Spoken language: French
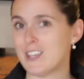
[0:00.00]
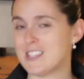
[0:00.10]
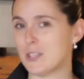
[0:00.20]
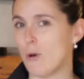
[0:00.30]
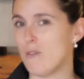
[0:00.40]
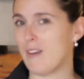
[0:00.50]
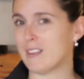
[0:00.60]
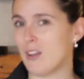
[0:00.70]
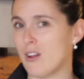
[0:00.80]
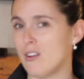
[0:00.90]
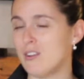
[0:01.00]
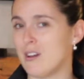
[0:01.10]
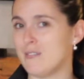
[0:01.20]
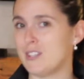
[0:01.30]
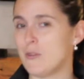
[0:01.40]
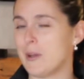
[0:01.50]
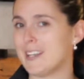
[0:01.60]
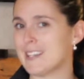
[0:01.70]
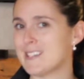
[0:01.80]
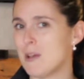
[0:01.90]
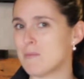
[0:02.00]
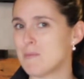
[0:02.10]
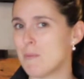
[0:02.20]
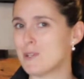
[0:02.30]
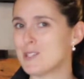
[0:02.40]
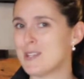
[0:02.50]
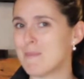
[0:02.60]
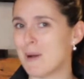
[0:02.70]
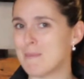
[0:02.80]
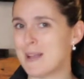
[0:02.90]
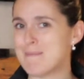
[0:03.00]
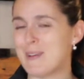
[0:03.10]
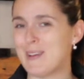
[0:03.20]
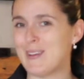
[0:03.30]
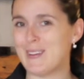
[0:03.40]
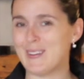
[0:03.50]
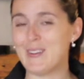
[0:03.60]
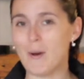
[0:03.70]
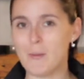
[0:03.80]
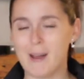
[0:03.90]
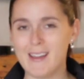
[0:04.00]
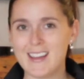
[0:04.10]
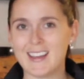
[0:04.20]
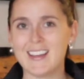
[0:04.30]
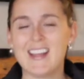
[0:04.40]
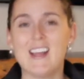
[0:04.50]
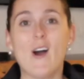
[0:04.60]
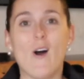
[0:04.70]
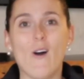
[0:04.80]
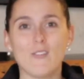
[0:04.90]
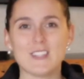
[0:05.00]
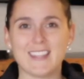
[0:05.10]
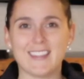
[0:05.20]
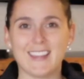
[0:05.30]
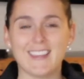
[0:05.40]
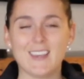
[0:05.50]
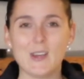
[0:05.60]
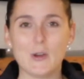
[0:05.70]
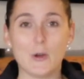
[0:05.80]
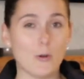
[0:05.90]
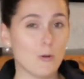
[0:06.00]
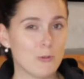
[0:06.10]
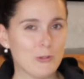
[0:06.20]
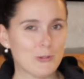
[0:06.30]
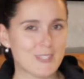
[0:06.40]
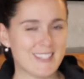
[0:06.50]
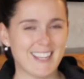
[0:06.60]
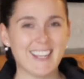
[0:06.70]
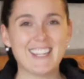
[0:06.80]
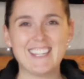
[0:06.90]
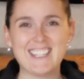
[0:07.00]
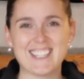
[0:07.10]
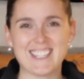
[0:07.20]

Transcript: que ces trois facteurs-là, en fait, ils ont éclairci un petit peu plus les problèmes euh, lombaires. On va s'attaquer euh, au plus croustillant, les